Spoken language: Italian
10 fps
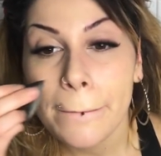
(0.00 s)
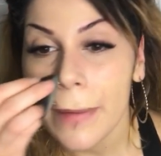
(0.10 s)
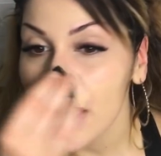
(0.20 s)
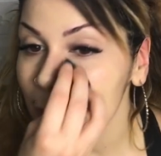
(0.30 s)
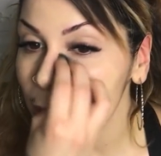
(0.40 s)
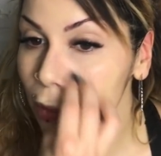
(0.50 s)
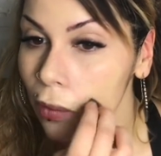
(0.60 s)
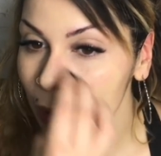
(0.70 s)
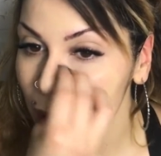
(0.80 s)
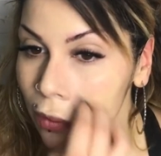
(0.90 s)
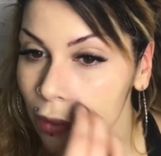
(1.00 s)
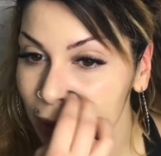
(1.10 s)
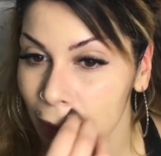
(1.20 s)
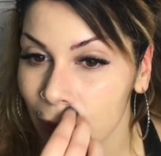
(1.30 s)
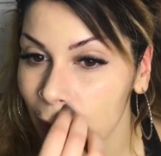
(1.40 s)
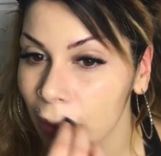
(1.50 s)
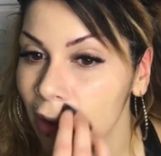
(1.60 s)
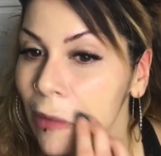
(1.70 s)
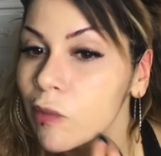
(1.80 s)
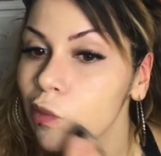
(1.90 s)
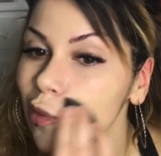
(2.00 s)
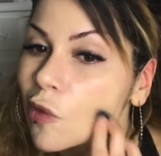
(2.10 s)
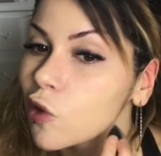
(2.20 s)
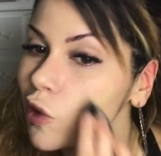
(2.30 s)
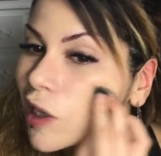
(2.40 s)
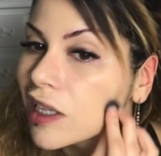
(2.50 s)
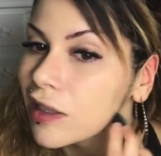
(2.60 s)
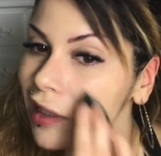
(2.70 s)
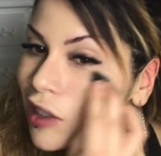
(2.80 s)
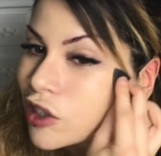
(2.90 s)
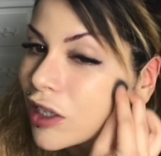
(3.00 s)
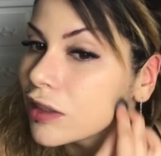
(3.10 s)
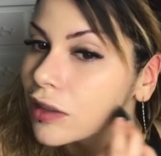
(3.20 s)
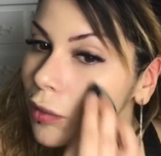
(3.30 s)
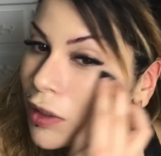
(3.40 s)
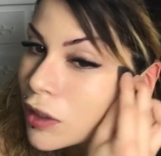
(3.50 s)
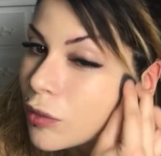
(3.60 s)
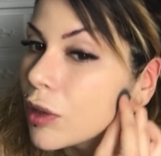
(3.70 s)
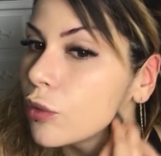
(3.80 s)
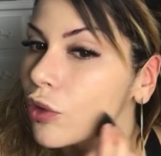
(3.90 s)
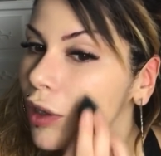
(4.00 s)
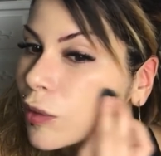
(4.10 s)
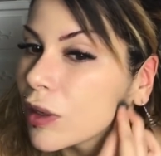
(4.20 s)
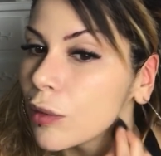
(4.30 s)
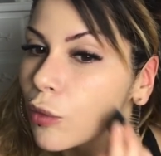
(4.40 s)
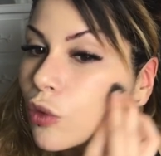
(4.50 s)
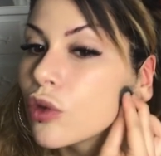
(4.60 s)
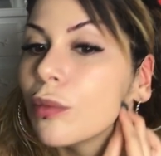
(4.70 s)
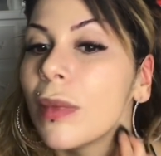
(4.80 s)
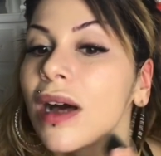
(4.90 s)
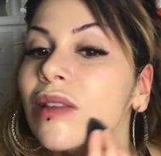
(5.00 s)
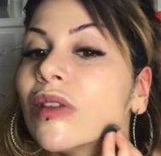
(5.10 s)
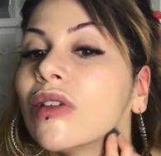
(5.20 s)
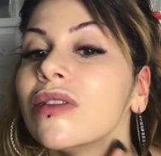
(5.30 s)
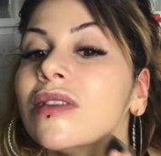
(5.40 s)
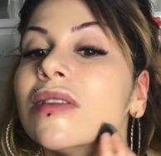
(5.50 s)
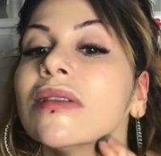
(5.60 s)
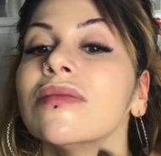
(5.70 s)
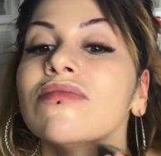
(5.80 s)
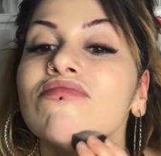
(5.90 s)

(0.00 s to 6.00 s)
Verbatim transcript: mai più le unghie lunghe, nonostante, cioè, sapete, il mio amore per il mondo buttons,